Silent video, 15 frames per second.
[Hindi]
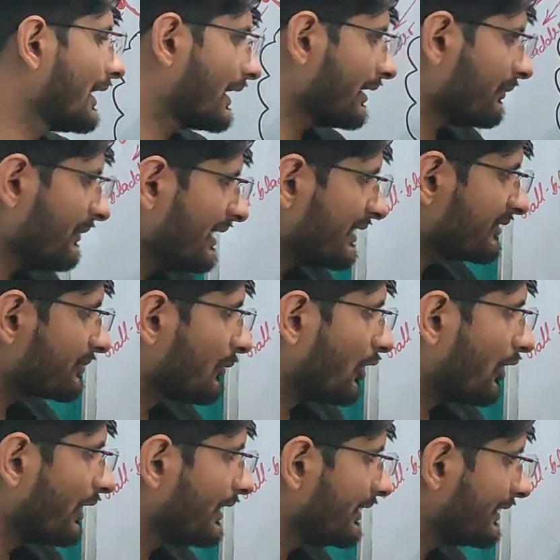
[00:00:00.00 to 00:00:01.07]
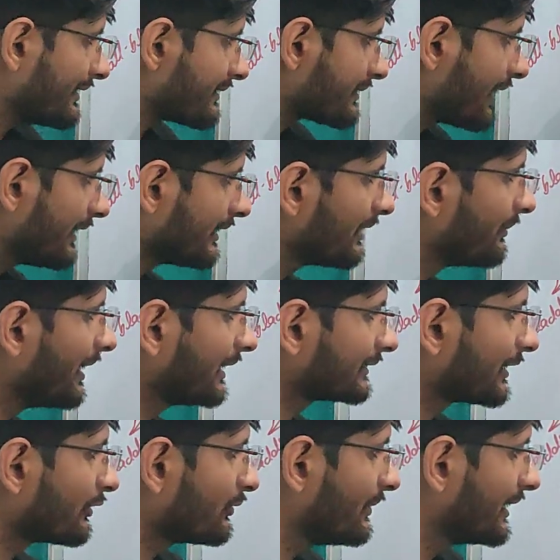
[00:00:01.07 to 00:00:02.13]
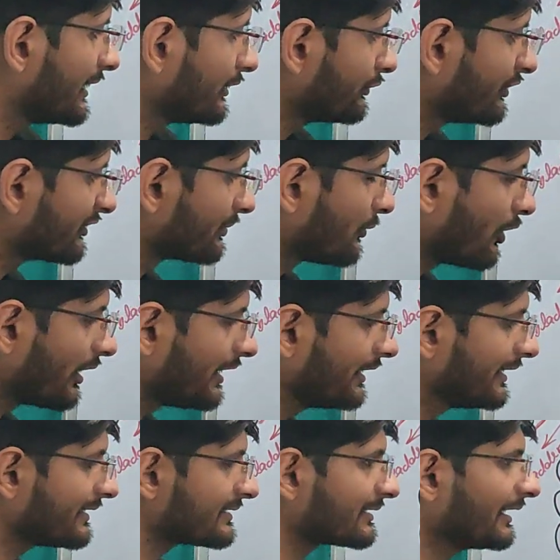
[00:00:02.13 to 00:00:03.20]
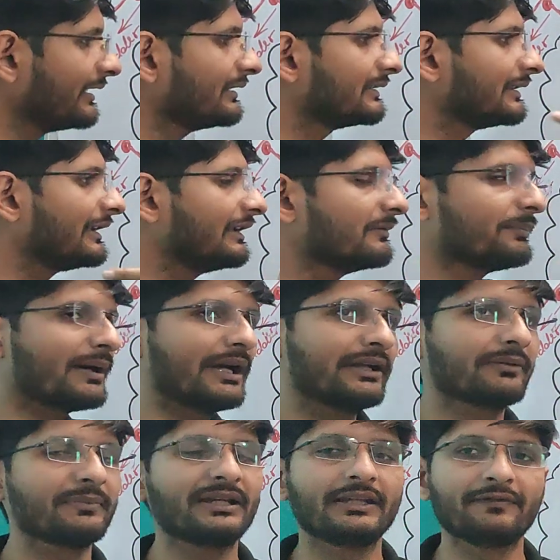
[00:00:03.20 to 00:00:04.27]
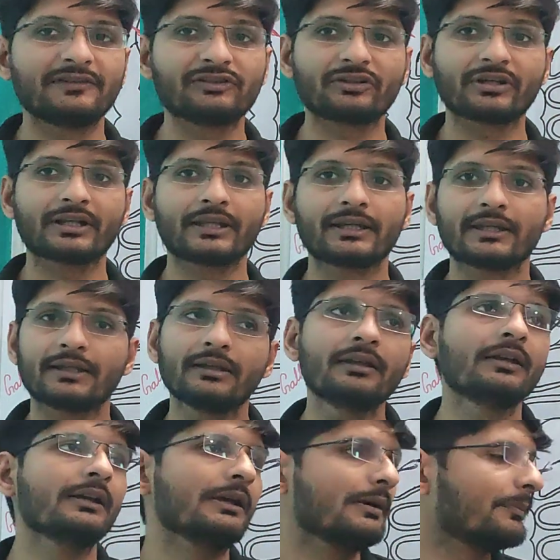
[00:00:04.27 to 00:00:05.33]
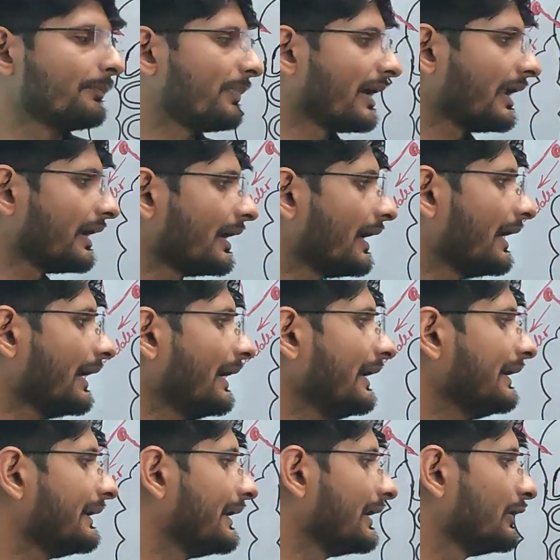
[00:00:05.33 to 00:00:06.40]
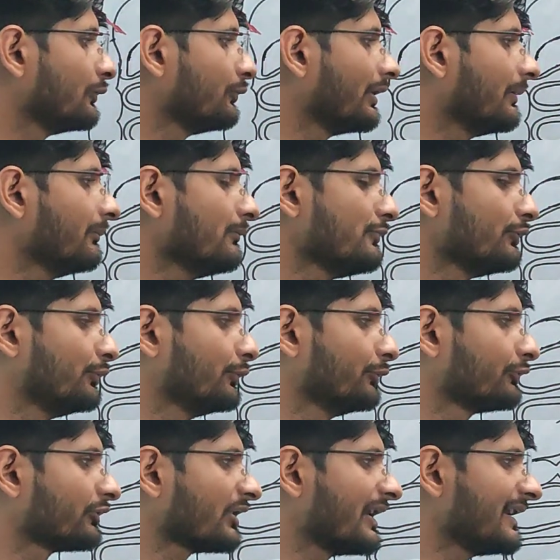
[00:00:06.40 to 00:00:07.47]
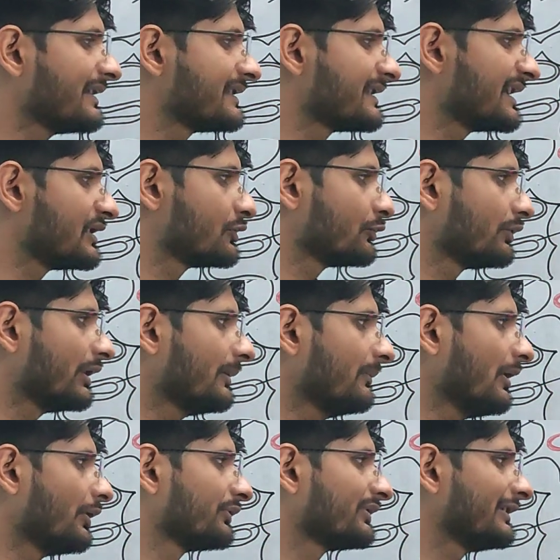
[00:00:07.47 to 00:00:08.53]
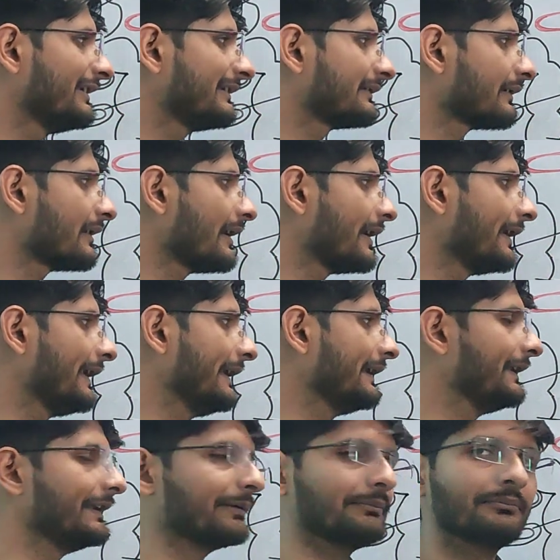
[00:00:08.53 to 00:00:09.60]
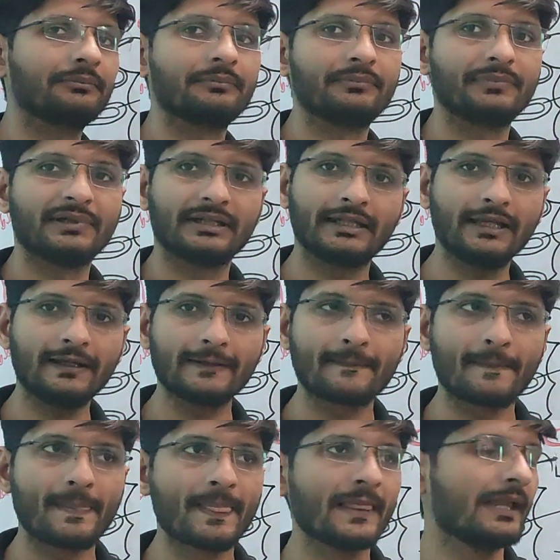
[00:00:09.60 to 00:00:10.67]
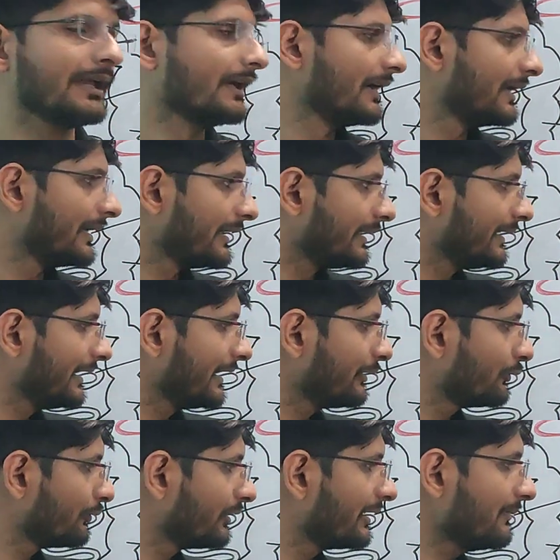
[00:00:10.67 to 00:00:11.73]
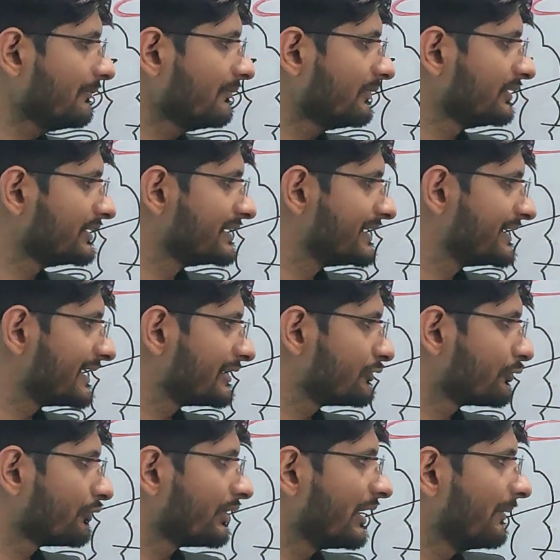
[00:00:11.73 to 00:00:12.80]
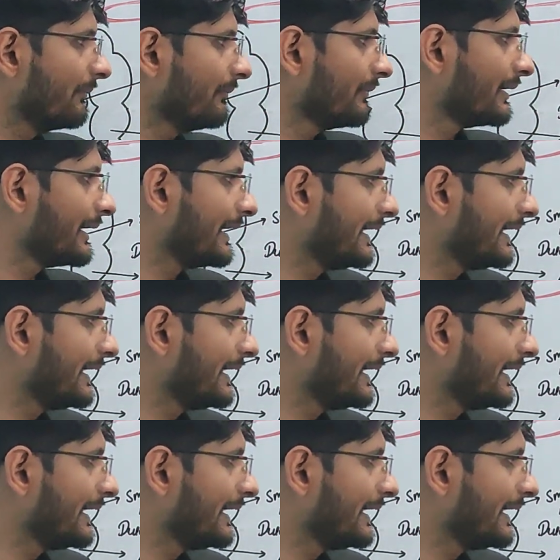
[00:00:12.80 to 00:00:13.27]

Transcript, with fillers: अगर मैं स्मॉल इंडस्टाइन की बात करूं बेटा तो स्मॉल इंडस्टाइन तीन पार्ट में डिवीजन करेगी पहला है डेडूनम दूसरा जेजूनम और तीसरा इलियम ठीक डेडूनम जेजूनम